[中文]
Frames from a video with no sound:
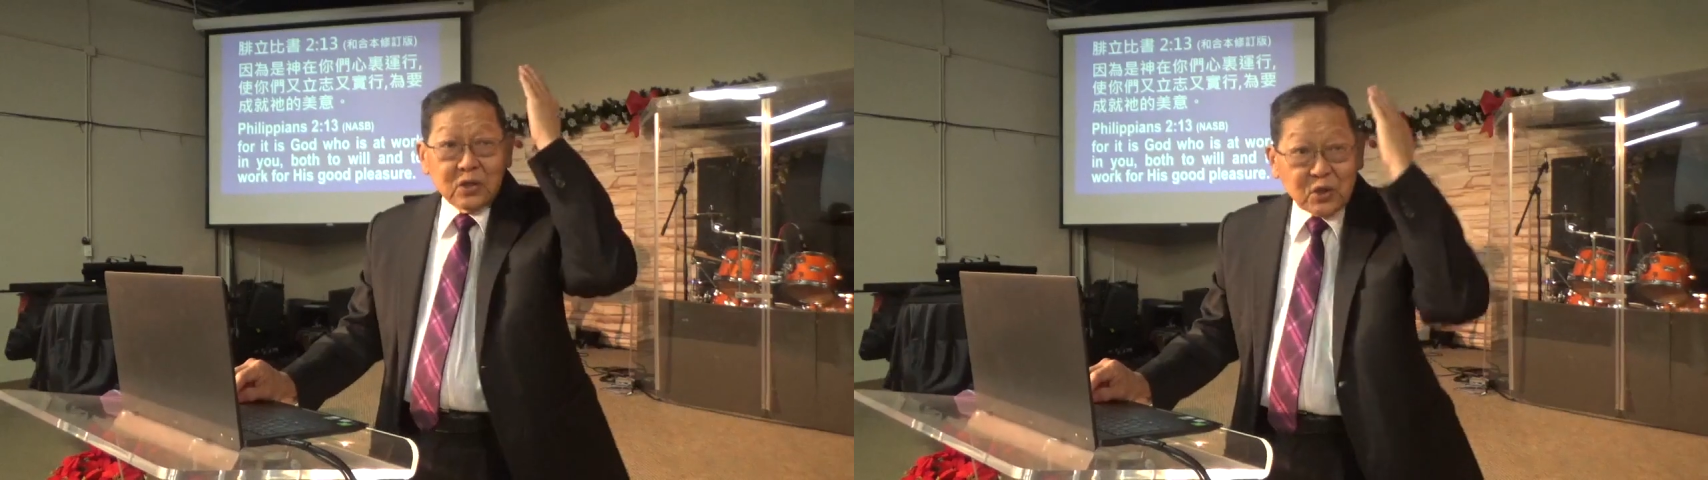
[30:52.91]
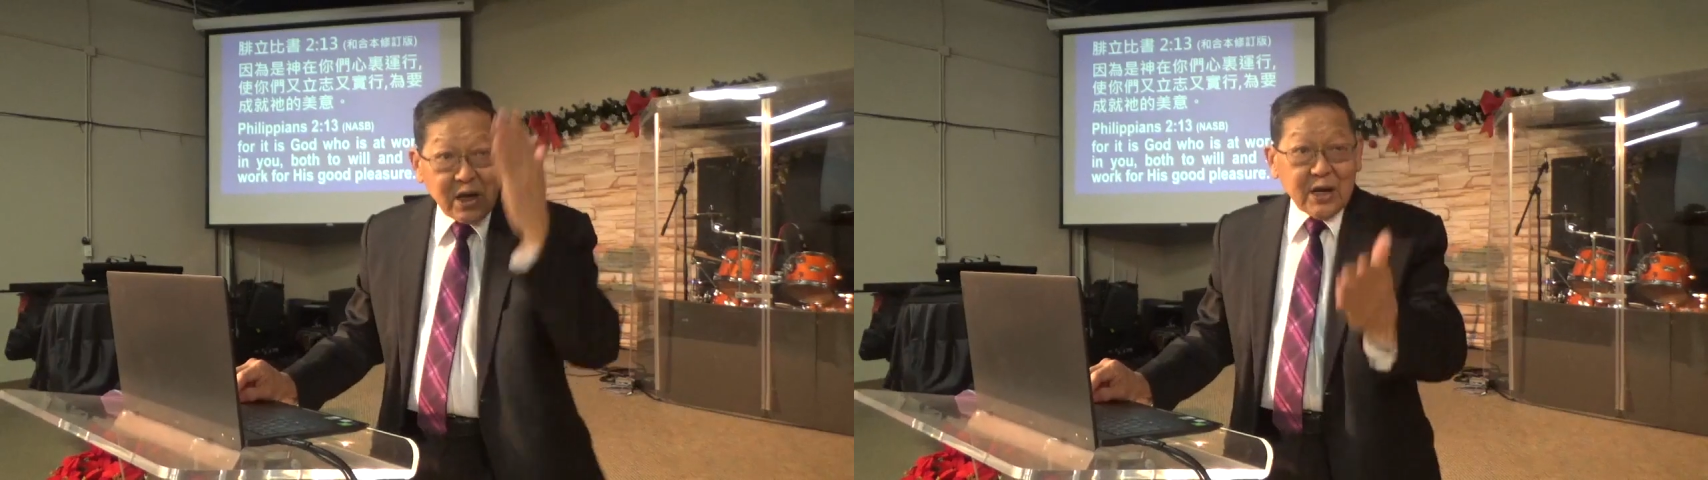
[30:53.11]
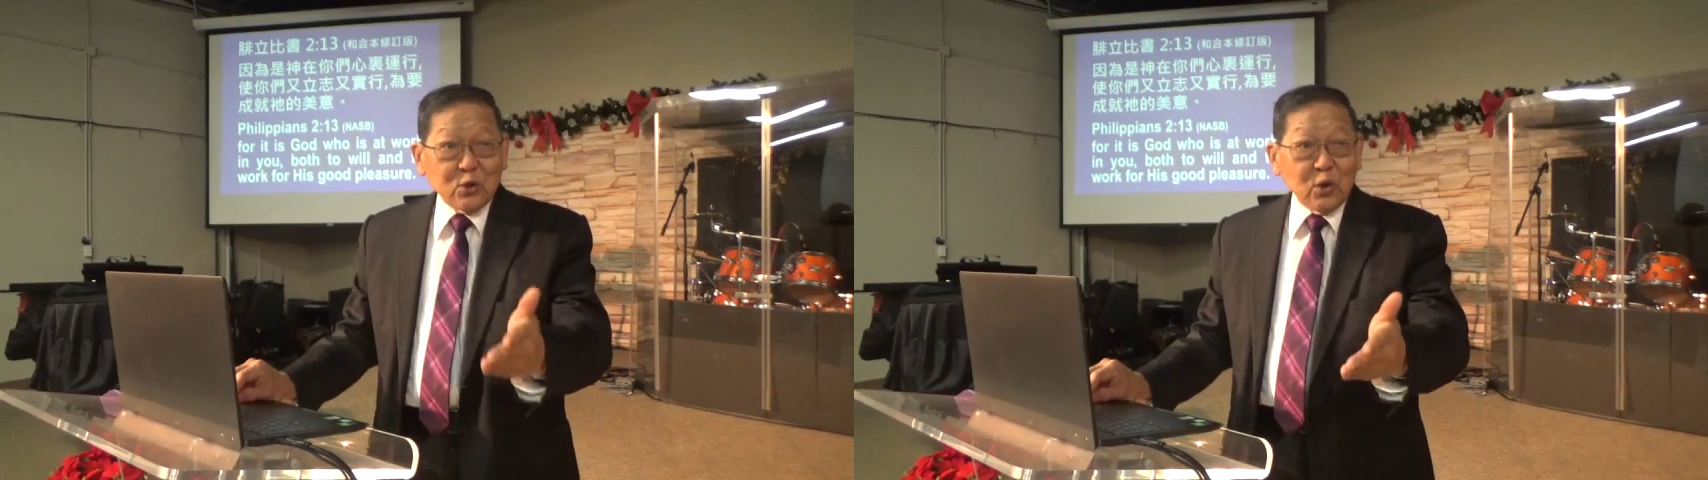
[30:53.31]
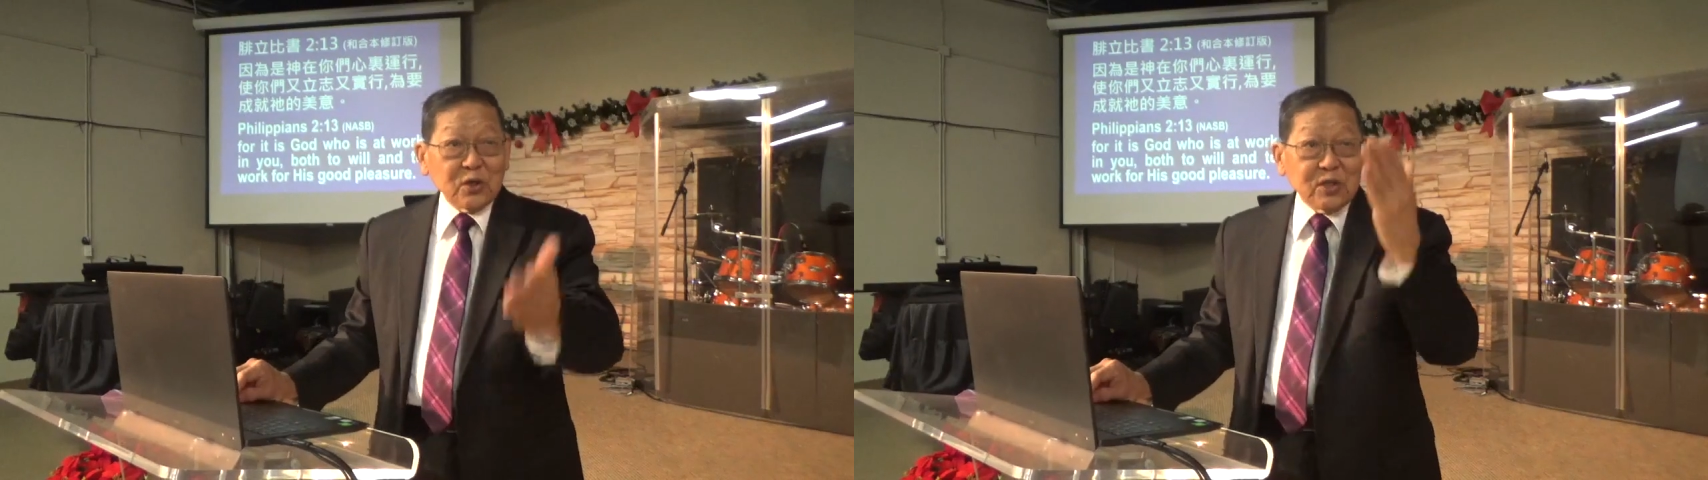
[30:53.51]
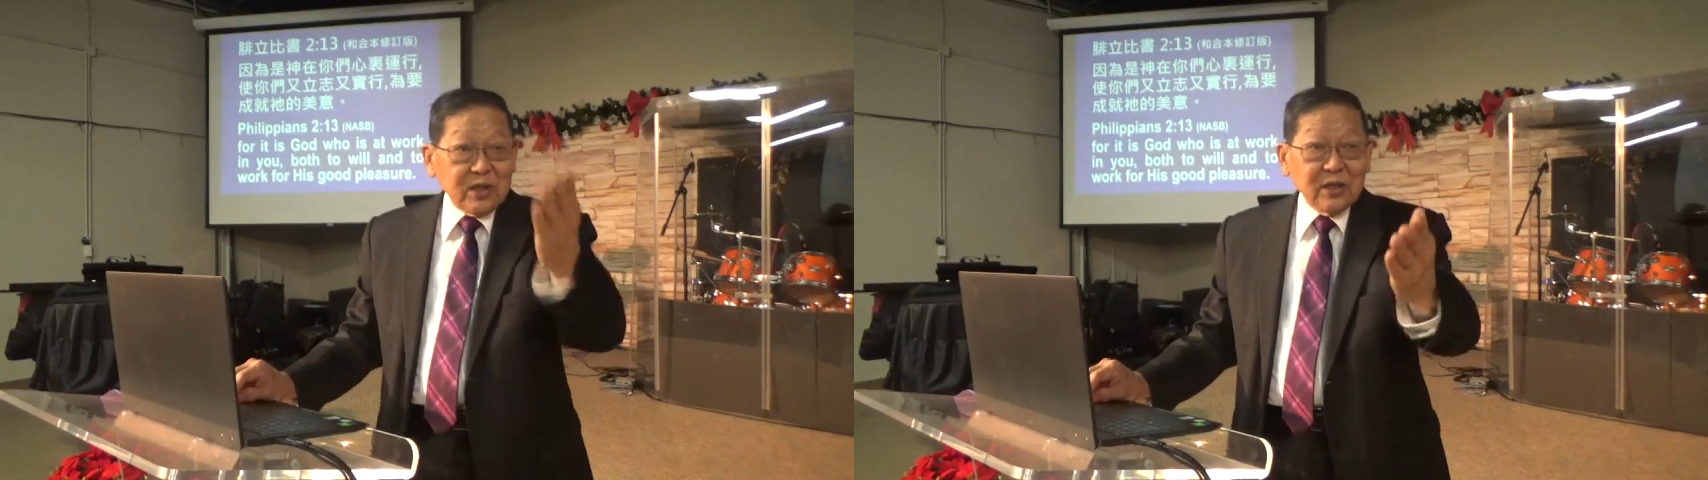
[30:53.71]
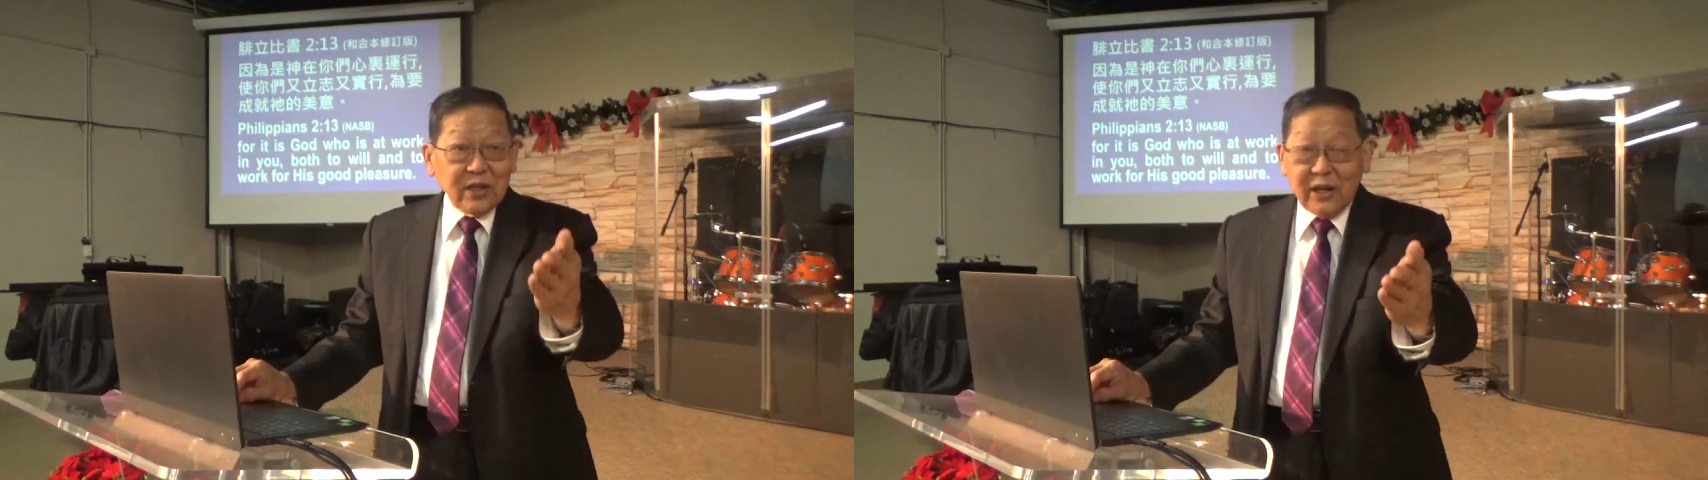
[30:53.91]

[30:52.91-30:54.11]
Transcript: 借着圣